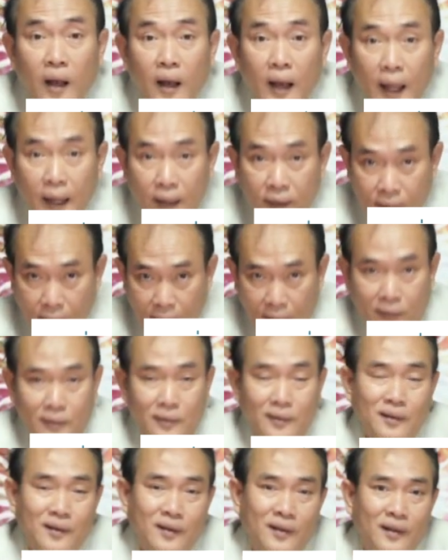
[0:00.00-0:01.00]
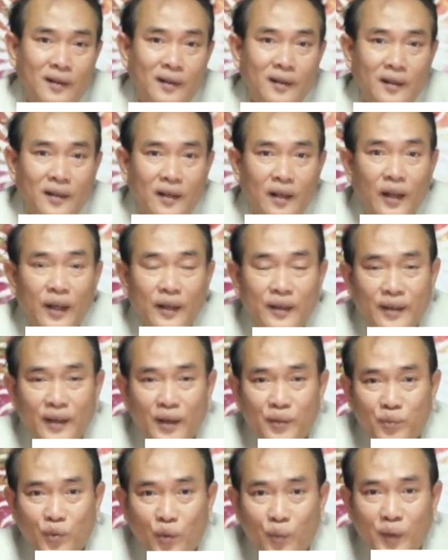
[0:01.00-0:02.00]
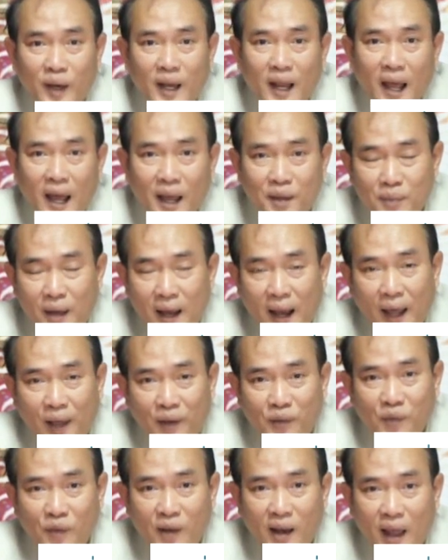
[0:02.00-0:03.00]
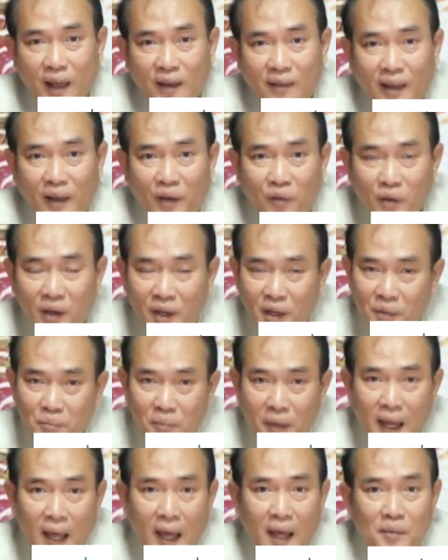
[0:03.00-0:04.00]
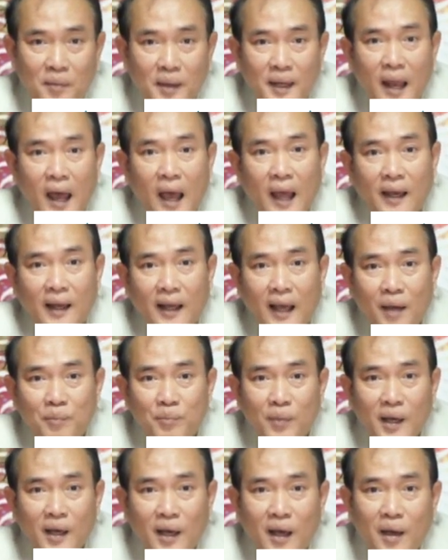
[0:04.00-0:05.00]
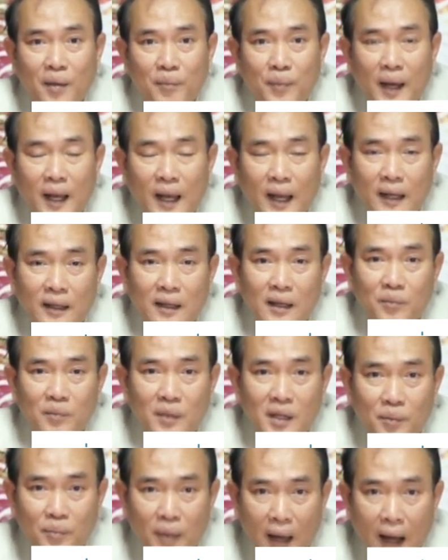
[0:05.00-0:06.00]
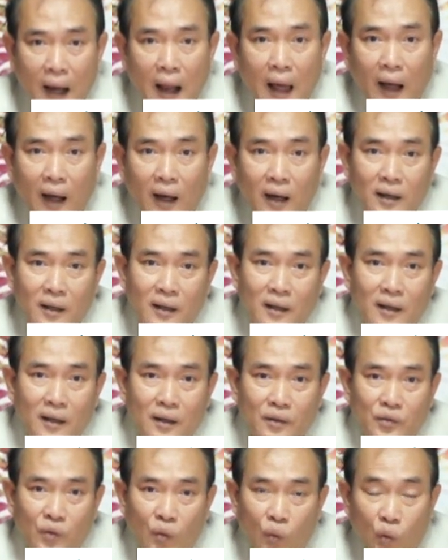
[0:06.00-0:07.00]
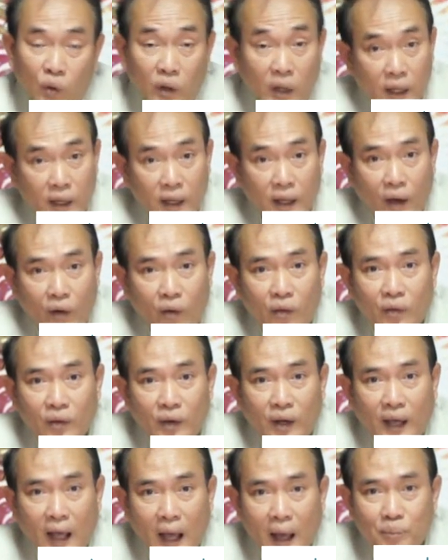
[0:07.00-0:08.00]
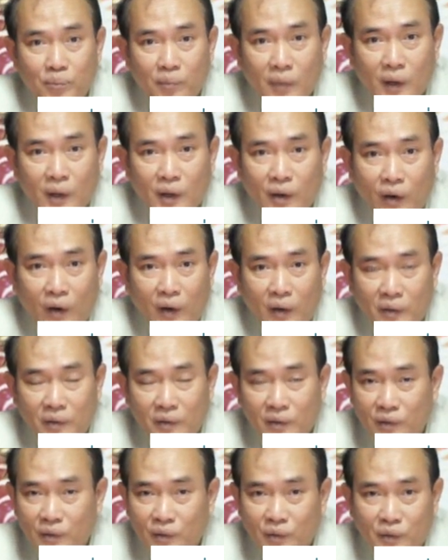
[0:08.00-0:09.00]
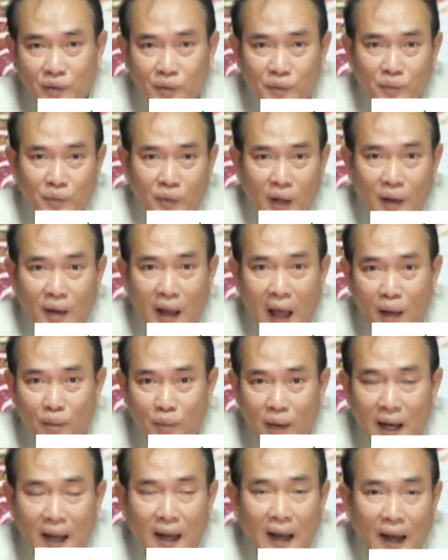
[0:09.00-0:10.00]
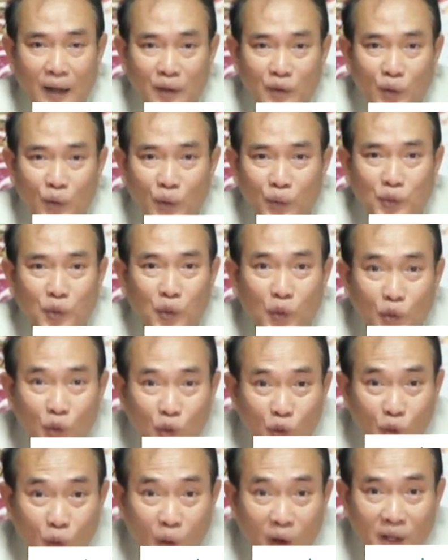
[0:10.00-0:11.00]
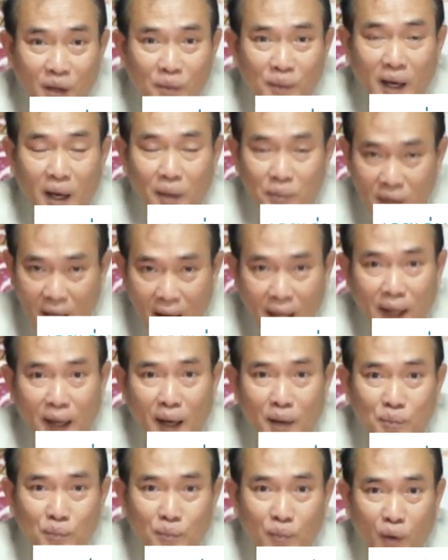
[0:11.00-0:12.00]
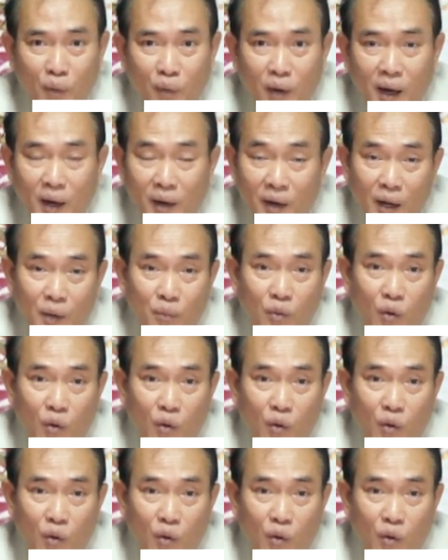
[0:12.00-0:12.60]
เลขเจ็ดเลขเจ็ดผมไม่ได้ให้มาหลายงวดแล้ว แต่งวดนี้ไม่ให้ไม่ได้นะครับ เป็นเลขที่มีพลังสูงทีเดียวนะครับก็ถ้าถามมาหลาย ๆ ตัวก็สูงทุกตัวใช่ไหมครับ ใช่ครับเพราะว่าเลข